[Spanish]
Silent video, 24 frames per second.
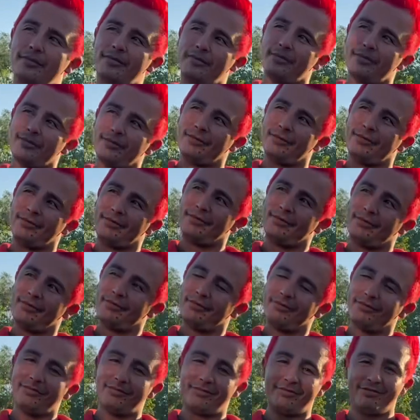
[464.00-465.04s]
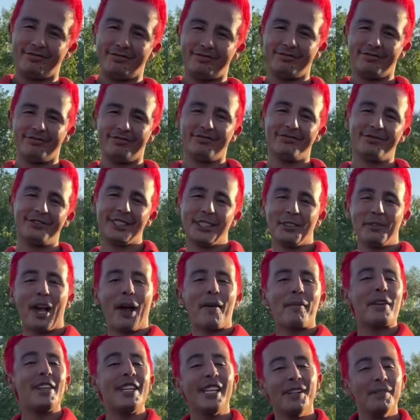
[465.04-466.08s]
Si ¿Sí, ¿sí está guapo, viejo.
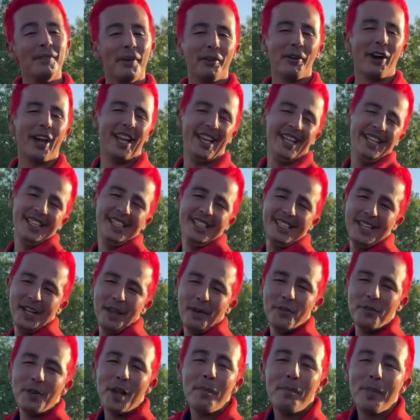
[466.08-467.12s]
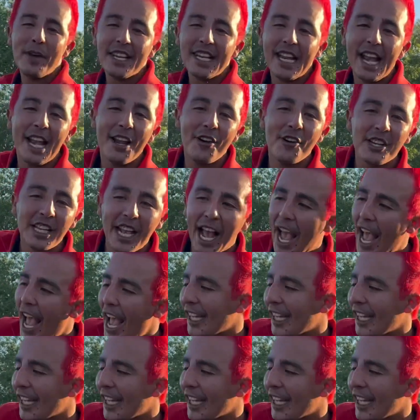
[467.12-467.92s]
güey. Una perra loca.